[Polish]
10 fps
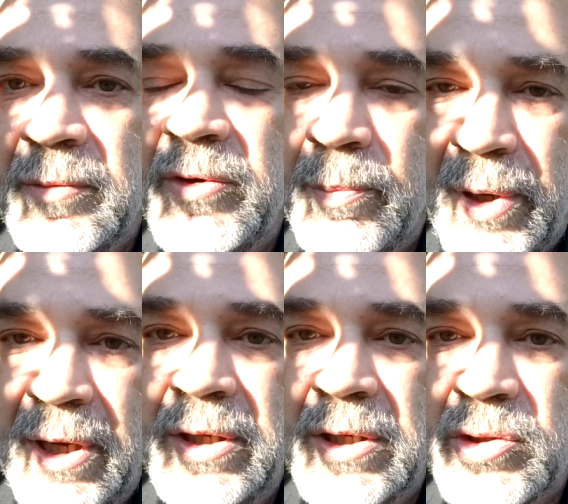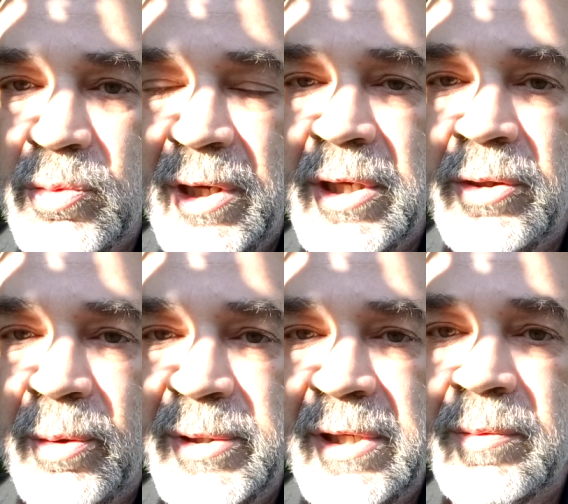Wiem, palenie jest złe,
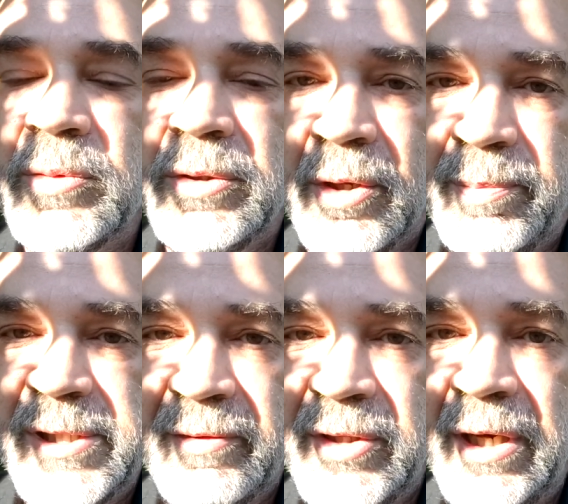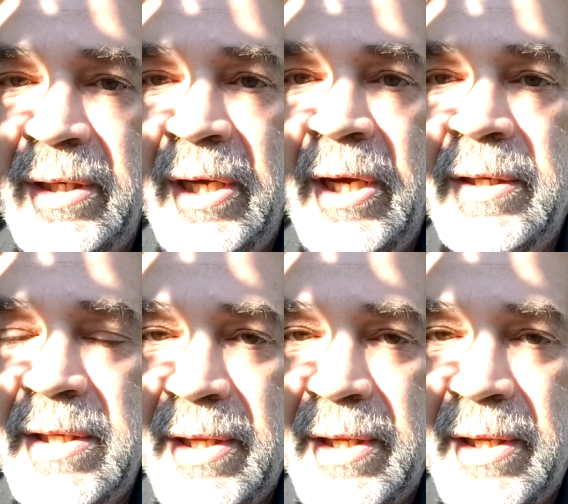niedobre i to prawda, nie